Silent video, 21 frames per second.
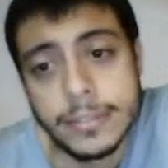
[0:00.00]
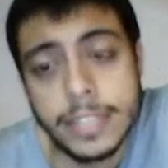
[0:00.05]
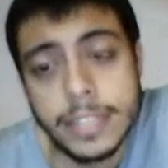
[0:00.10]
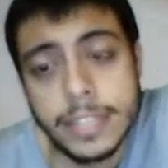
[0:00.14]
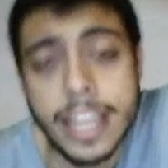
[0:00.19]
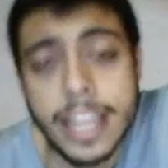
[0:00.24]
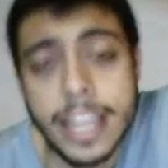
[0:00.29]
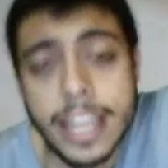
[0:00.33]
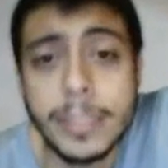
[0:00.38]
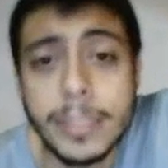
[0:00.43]

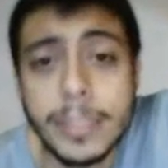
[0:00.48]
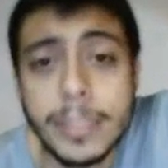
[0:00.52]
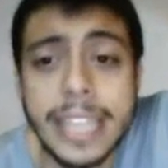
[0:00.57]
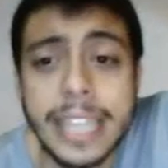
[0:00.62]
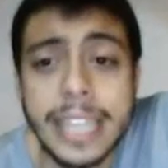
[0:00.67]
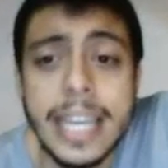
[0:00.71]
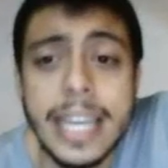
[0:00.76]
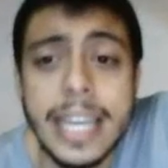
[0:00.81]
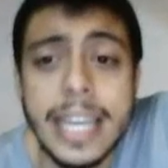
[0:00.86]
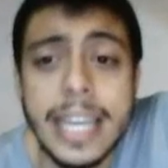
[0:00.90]
Ya después de
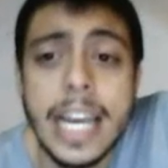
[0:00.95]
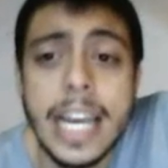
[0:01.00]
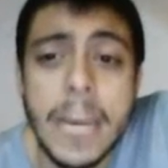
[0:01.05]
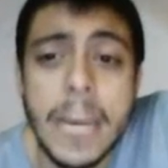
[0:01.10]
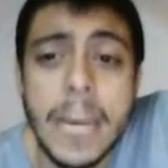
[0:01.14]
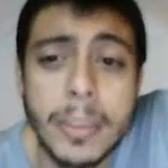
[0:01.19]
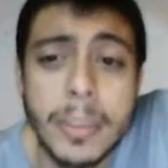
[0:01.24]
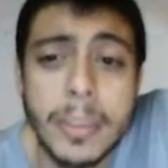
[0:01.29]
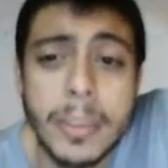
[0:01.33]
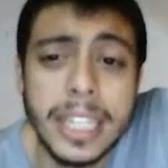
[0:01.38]
ahí, le
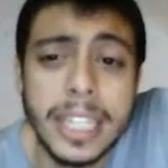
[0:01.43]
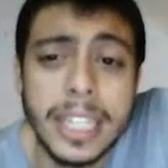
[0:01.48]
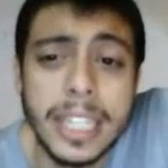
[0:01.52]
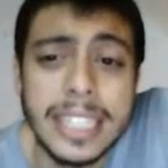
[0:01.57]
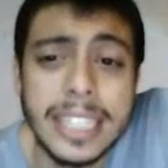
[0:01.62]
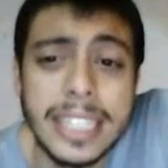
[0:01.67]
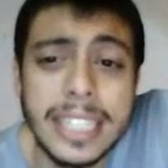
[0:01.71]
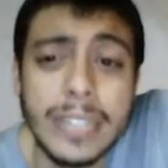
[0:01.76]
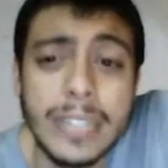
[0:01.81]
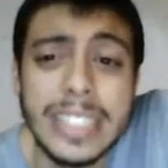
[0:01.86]
vamos a
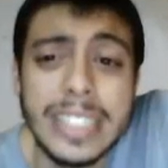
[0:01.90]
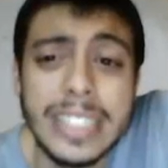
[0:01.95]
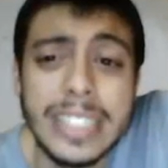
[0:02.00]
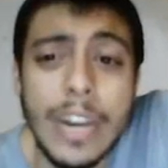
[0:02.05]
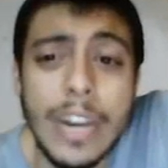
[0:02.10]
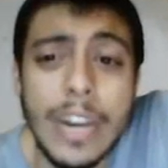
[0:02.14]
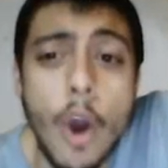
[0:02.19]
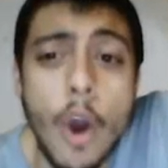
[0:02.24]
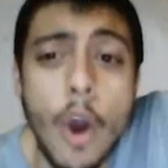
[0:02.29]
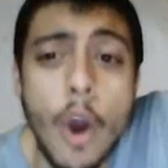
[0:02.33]
ingresar donde dice
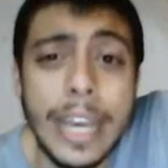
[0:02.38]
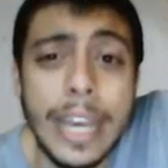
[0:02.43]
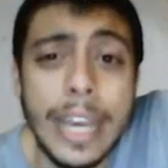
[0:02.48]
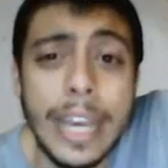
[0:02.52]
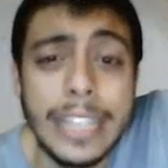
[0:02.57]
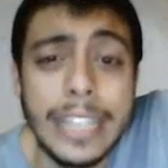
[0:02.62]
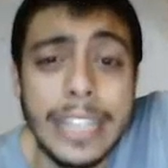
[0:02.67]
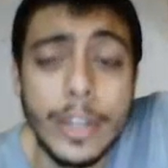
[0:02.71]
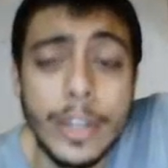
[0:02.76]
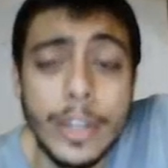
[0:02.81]

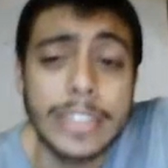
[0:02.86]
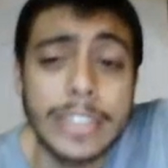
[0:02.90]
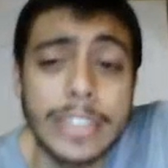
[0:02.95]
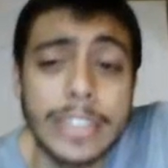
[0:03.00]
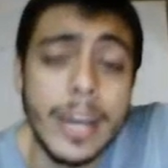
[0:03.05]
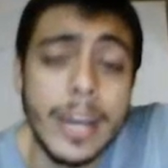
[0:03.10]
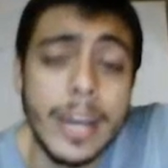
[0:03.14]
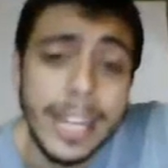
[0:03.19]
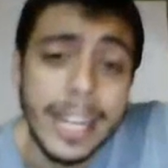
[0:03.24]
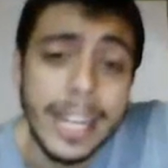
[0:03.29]
login. Yo ya
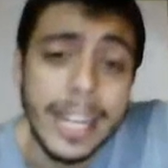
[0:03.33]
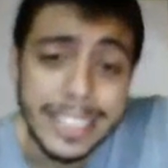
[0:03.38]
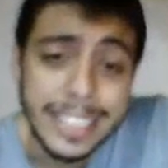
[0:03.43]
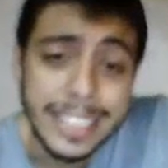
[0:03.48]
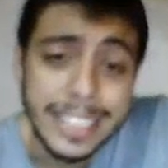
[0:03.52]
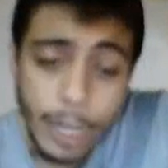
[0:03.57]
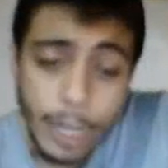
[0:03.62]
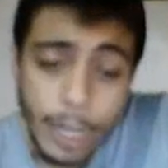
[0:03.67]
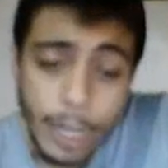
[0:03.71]
estoy registrado,